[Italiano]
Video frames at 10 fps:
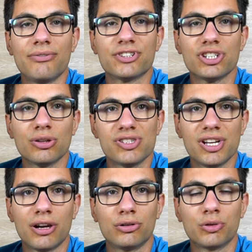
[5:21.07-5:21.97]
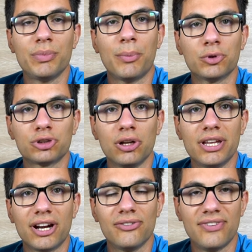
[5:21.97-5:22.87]
facendo sì che non dobbiamo
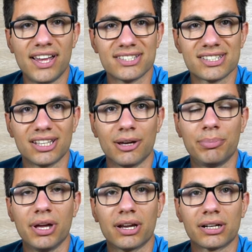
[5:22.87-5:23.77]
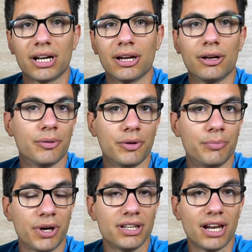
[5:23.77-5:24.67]
togliere il vest per eh,
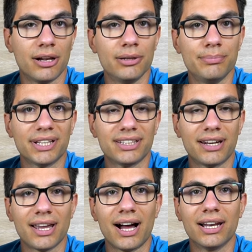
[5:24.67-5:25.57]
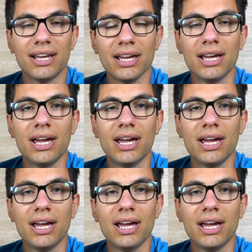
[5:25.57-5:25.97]
prendere il materiale